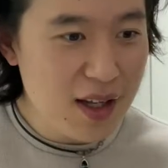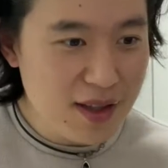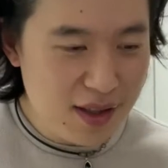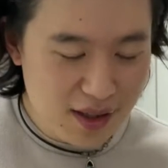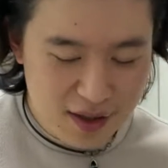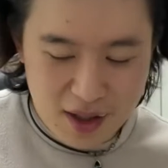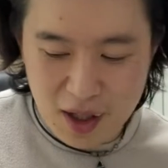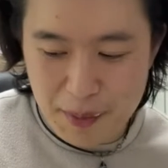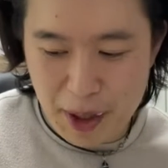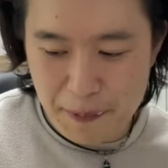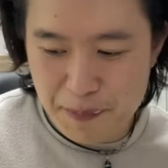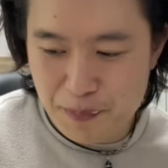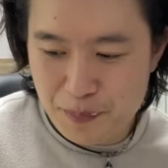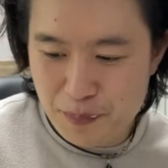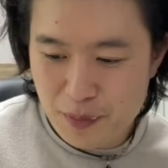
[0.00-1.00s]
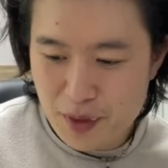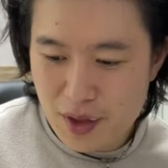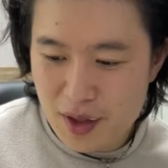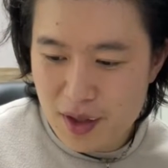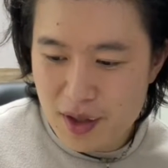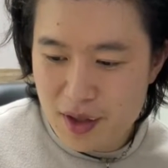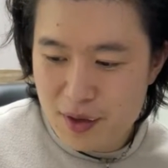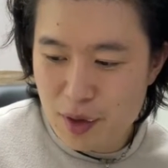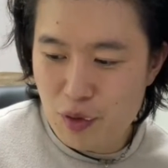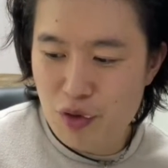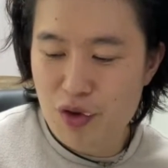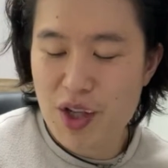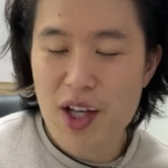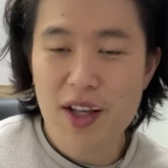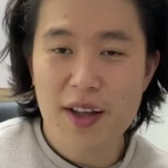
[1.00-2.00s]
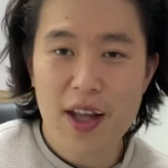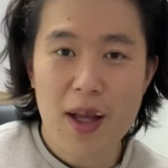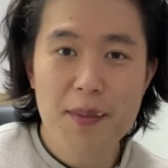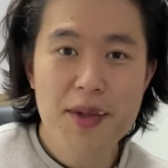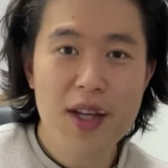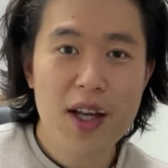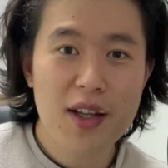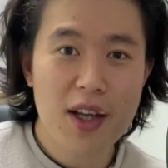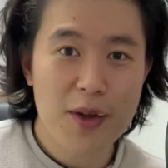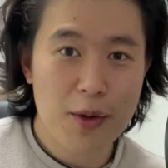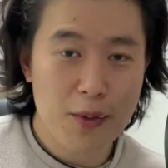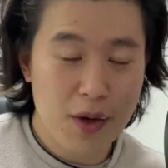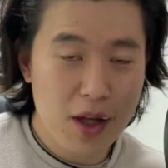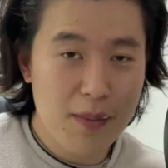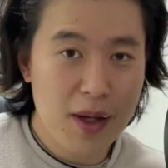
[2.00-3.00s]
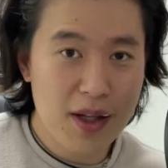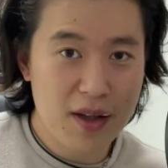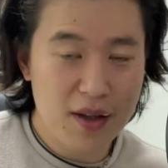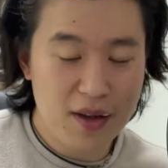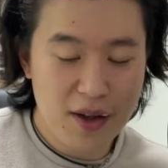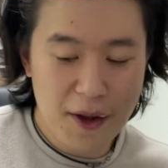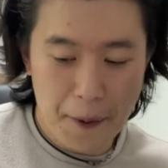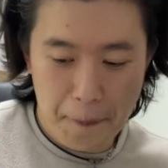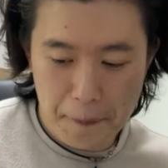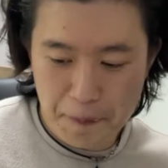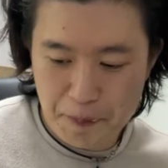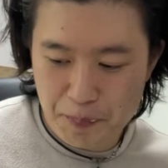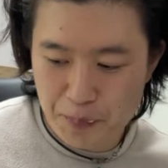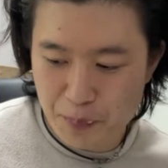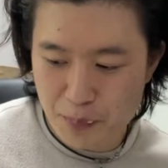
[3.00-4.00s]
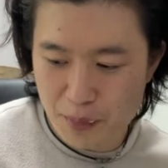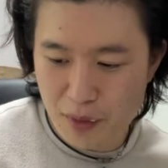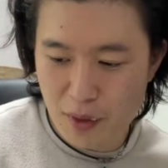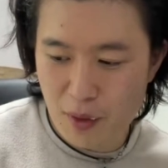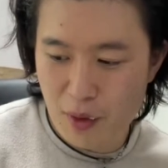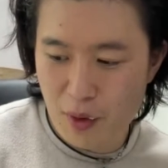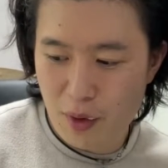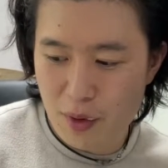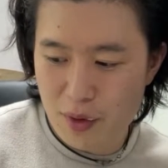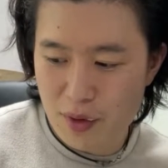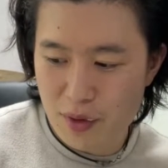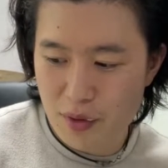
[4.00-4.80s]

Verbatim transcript: 자, 그 다음에 두리안의 냄새에 대해서도 할 말이 있는데, 어,